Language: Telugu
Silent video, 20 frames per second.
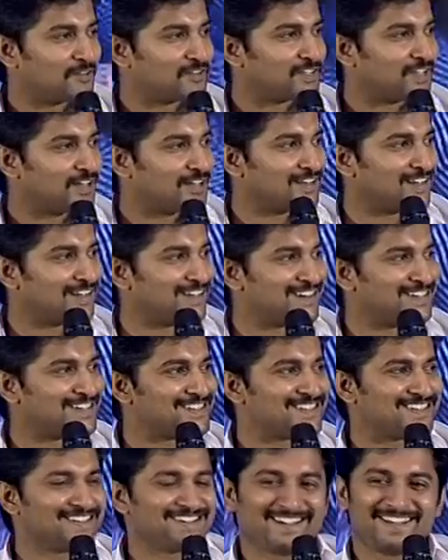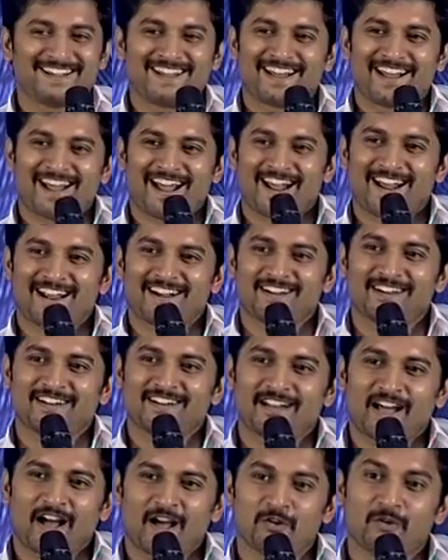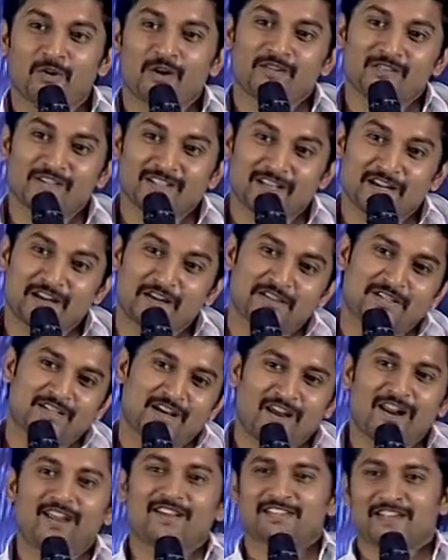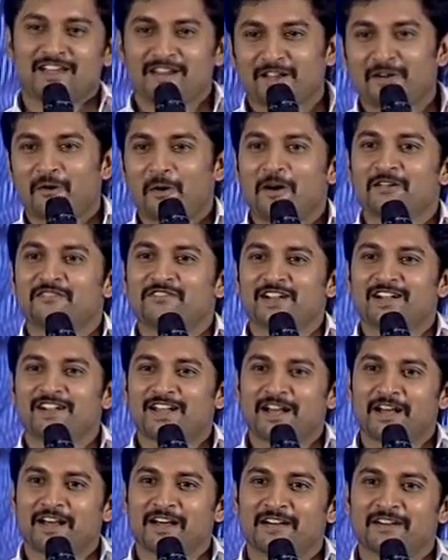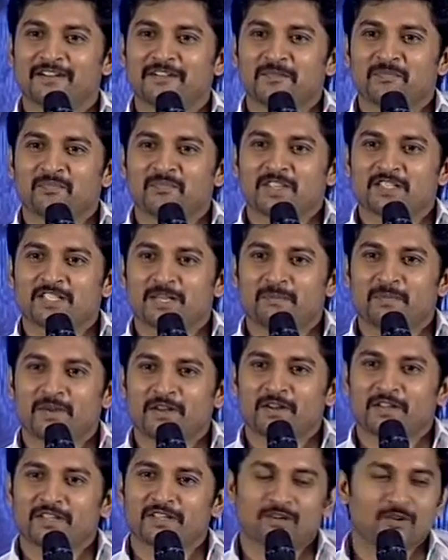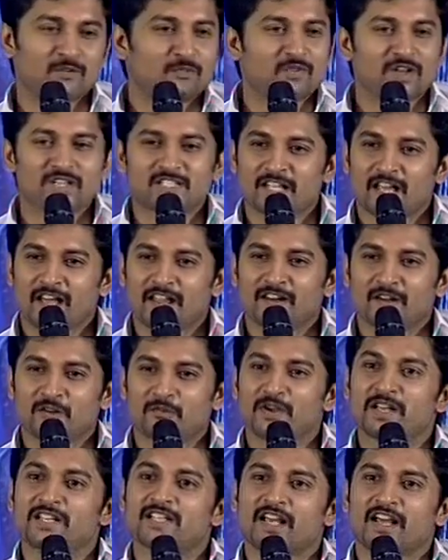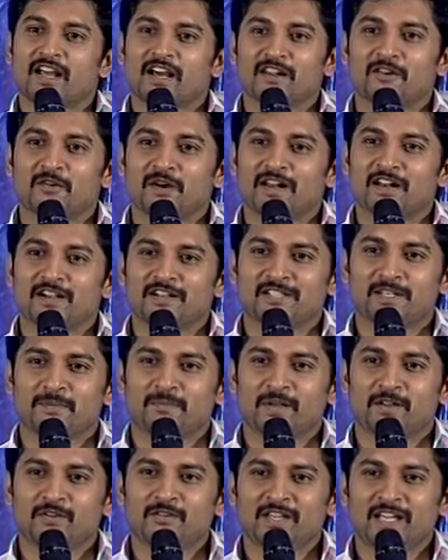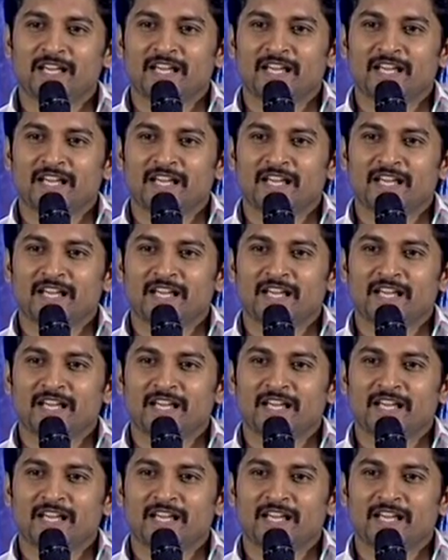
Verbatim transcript: అరవింద్ గారి దగ్గర నుంచి అండ్ అల్లు అరవింద్ గారు చాలా చాలా కాన్ఫిడెంట్గా చెప్పారు ఇది నువ్వే చేయాలి నువ్వే చేయగలవు అన్నట్టు చెప్పారు